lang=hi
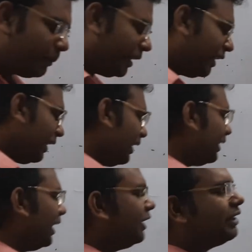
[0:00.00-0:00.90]
पढ़ रहे हैं
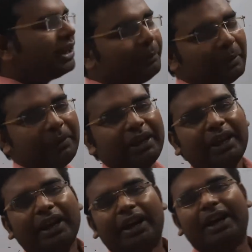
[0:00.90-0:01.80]
थायरिस्टर में भी
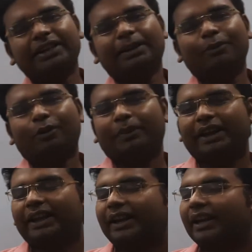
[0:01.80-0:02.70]
आज हम लोग
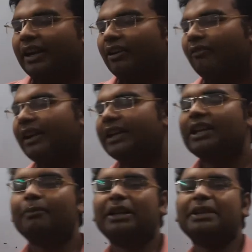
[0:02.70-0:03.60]
पढ़ेंगे
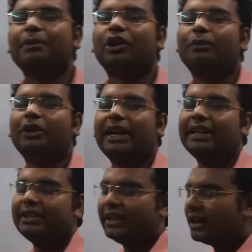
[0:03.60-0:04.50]
वर्किंग प्रिंसिपल ऑफ
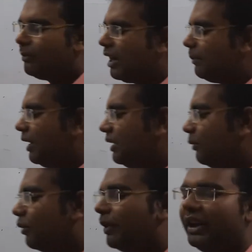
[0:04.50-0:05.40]
थायरिस्टर के बारे में आज हम
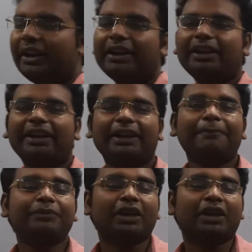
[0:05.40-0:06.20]
लोग पढ़ेंगे ठीक है